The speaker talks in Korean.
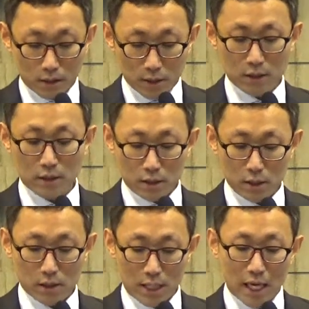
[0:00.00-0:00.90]
그,
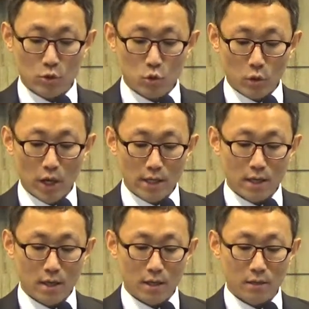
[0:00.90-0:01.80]
즉, 양쪽의
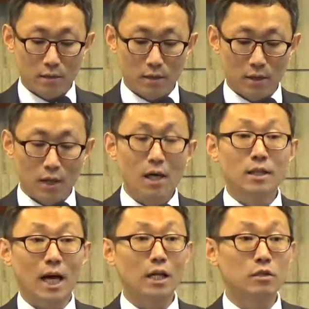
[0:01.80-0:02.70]
이야기들을
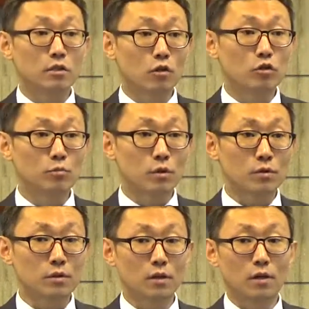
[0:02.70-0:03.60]
다
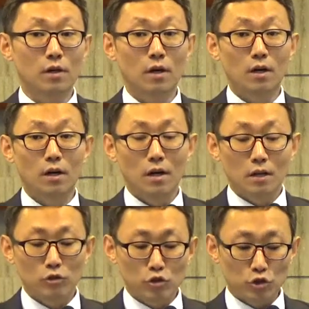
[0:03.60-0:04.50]
들어줌으로써
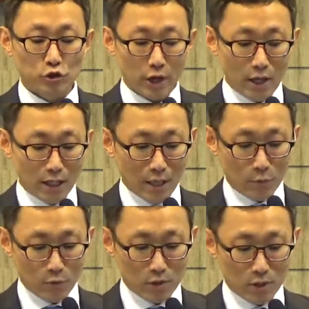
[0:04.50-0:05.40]
중양의
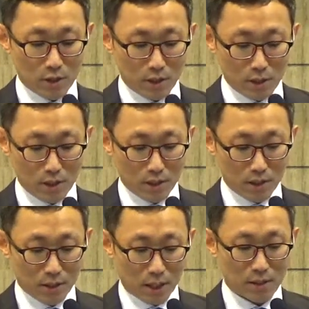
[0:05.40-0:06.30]
뭔지를
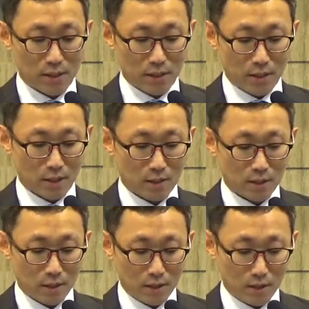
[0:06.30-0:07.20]
다시
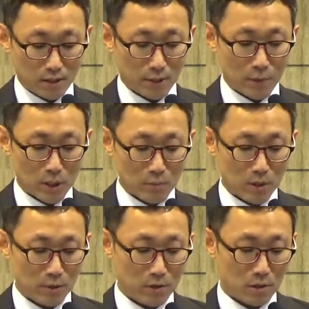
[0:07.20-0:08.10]
얘기하는데 그게 바로
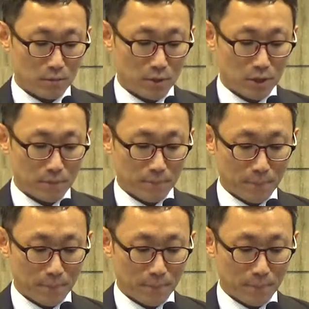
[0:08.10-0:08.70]
31절입니다.